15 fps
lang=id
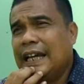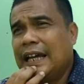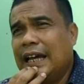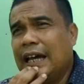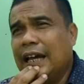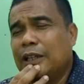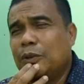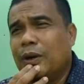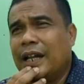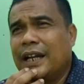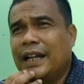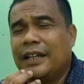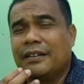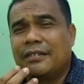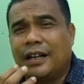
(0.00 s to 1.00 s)
eh, itu
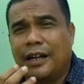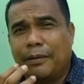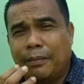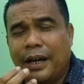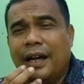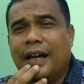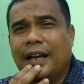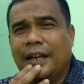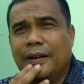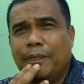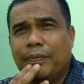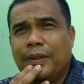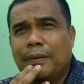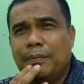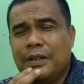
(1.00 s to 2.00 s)
harganya sangat mahal
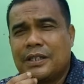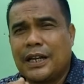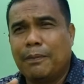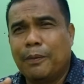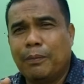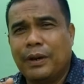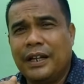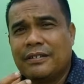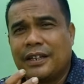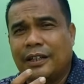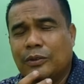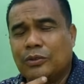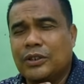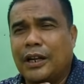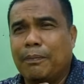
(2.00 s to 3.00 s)
bisa membeli
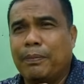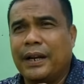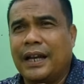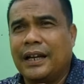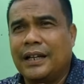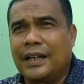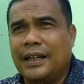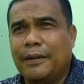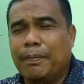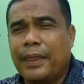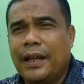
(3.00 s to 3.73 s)
satu senapan angklik.